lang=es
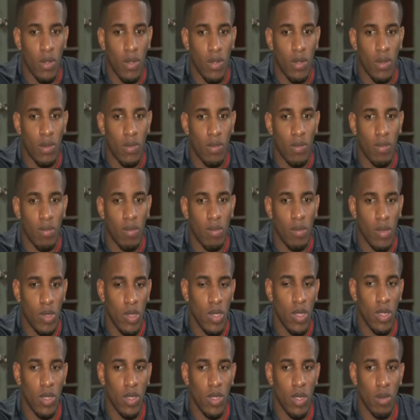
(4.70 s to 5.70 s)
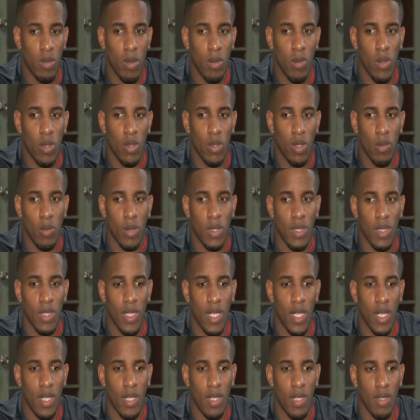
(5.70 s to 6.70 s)
Bueno, sí, sí me he puesto a
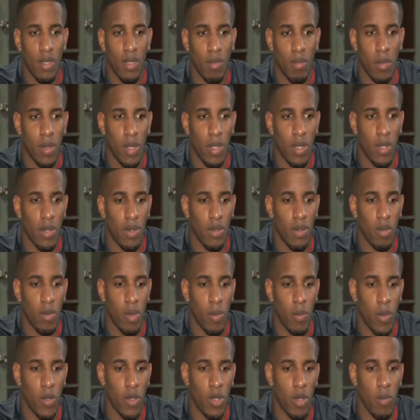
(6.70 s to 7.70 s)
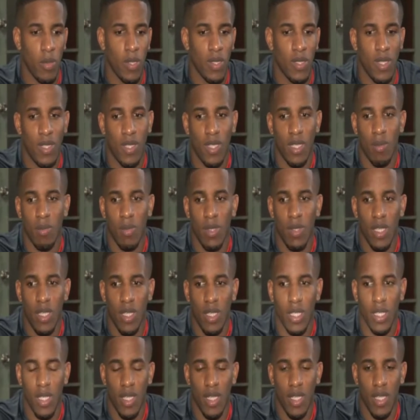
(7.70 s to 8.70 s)
pensar, pero me he puesto a pensar
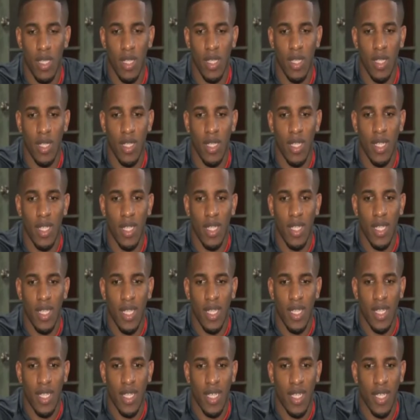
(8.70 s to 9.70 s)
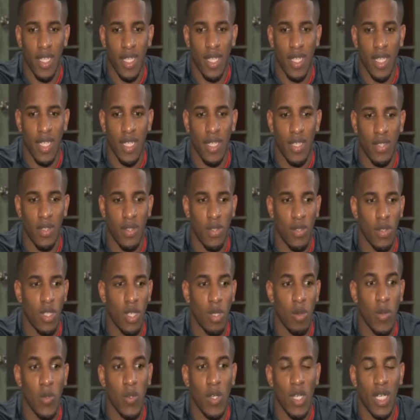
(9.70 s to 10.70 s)
también que, esto
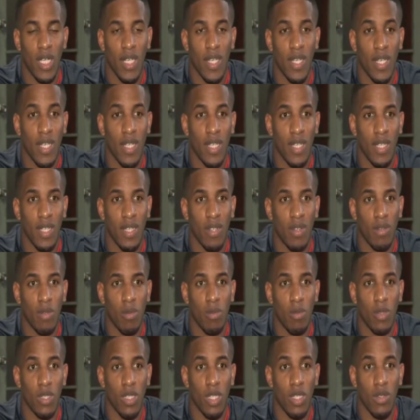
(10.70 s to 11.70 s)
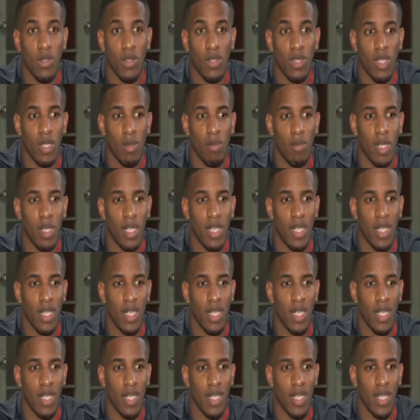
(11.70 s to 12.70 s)
no terminó aquí, que tengo muchas cosas más
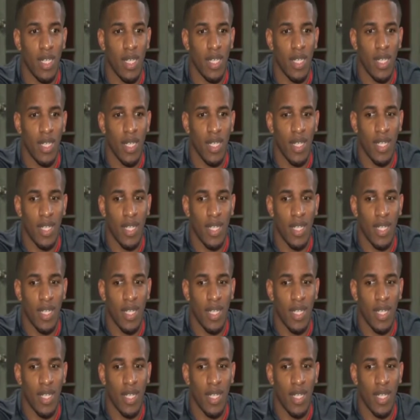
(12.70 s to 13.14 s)
que,